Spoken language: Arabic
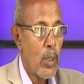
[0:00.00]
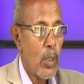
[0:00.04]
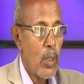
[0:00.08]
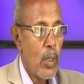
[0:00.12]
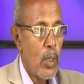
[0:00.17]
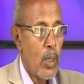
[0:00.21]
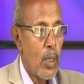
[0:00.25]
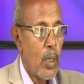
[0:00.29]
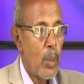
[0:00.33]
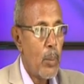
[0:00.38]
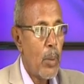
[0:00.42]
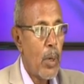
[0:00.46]

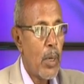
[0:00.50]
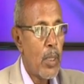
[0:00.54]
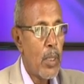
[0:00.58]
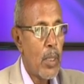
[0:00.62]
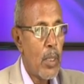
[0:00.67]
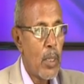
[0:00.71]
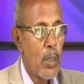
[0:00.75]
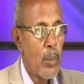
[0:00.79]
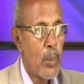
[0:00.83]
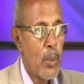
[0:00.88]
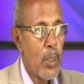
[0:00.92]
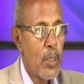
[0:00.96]
بعد ال
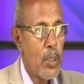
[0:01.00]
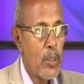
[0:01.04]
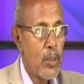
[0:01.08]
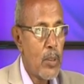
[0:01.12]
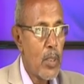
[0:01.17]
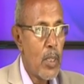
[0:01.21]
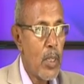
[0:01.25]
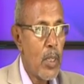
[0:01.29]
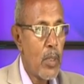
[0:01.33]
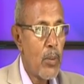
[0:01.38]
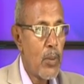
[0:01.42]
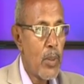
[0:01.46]
40
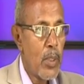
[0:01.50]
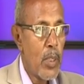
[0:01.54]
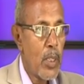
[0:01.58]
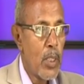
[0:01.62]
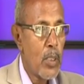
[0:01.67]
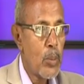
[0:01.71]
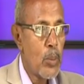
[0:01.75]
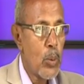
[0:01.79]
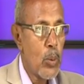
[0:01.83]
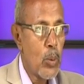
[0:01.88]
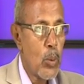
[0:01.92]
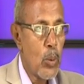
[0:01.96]
سنة في ناس
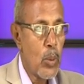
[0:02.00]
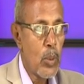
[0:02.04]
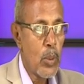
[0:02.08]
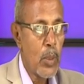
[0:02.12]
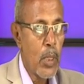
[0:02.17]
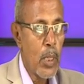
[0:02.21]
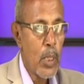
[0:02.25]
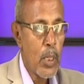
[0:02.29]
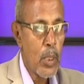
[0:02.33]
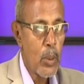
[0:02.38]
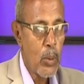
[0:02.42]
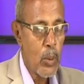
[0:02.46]
بيكونوا
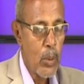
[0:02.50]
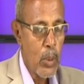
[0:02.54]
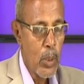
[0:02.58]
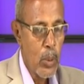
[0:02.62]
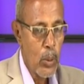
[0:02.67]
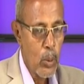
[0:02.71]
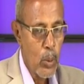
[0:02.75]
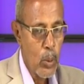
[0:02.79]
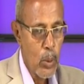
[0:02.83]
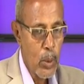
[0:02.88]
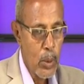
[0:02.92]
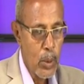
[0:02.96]
يتعرضوا لأنه
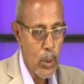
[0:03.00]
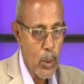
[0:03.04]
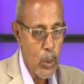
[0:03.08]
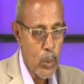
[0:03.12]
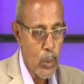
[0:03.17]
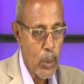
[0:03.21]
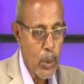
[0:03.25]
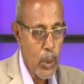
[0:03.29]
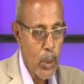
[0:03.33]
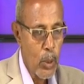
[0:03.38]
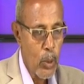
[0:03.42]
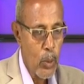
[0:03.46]
يكون عندهم
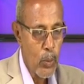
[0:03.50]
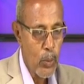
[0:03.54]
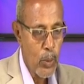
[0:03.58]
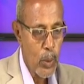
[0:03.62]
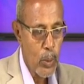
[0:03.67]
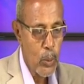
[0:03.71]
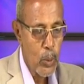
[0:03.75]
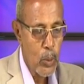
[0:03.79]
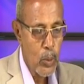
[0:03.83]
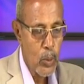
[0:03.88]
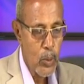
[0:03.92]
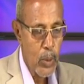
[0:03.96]
تضخم في
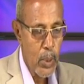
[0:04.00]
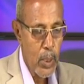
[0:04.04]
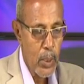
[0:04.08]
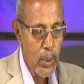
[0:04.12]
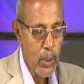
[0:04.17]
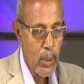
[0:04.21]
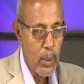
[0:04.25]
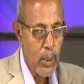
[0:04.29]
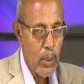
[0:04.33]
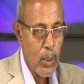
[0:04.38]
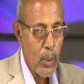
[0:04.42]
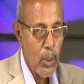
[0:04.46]
البروستات
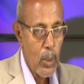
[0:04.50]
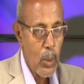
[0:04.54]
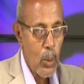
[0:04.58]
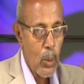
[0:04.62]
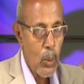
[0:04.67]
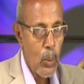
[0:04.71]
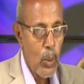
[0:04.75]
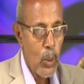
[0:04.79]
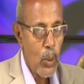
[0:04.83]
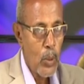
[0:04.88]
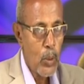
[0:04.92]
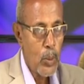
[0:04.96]

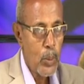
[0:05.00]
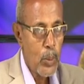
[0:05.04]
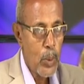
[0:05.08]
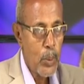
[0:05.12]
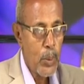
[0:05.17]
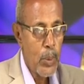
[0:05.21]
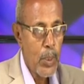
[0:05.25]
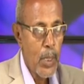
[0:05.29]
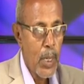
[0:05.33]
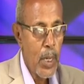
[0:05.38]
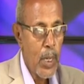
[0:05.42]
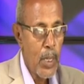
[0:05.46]
والعجبة
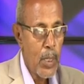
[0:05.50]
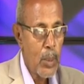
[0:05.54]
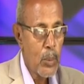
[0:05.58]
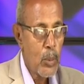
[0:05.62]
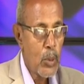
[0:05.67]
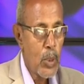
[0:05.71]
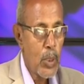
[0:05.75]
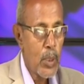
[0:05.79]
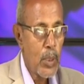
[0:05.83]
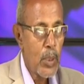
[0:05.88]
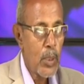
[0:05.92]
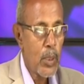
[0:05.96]
بتعالج
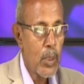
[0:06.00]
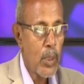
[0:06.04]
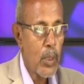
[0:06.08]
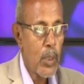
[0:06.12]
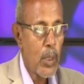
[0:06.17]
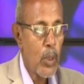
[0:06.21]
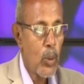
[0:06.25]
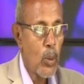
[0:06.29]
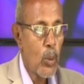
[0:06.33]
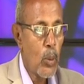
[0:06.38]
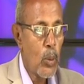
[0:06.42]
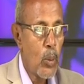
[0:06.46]
مشكلة
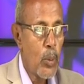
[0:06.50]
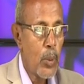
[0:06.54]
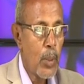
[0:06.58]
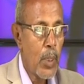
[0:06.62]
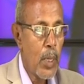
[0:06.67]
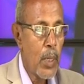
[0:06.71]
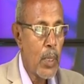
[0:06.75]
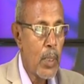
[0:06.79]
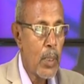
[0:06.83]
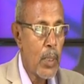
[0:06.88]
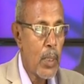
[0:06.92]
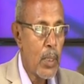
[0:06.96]
التضخم
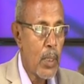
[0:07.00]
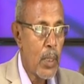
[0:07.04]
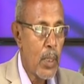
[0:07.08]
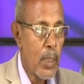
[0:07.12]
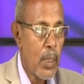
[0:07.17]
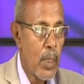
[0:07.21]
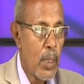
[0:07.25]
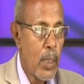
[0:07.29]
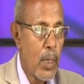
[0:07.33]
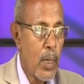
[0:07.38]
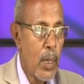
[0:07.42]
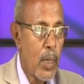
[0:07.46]
بتعالج
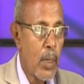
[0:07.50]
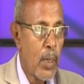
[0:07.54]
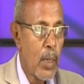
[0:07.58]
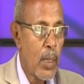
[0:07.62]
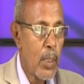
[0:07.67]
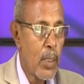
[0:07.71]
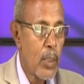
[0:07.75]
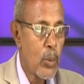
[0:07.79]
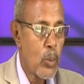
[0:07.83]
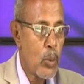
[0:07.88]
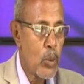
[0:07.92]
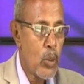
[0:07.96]

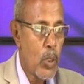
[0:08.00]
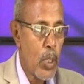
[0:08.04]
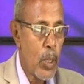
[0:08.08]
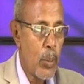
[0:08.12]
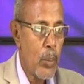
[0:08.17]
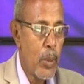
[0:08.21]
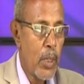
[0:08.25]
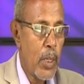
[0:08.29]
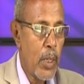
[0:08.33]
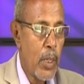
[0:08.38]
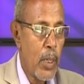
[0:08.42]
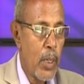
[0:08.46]
الأعراض
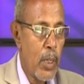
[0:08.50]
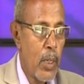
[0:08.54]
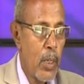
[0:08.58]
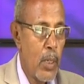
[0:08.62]
المصاحبة لها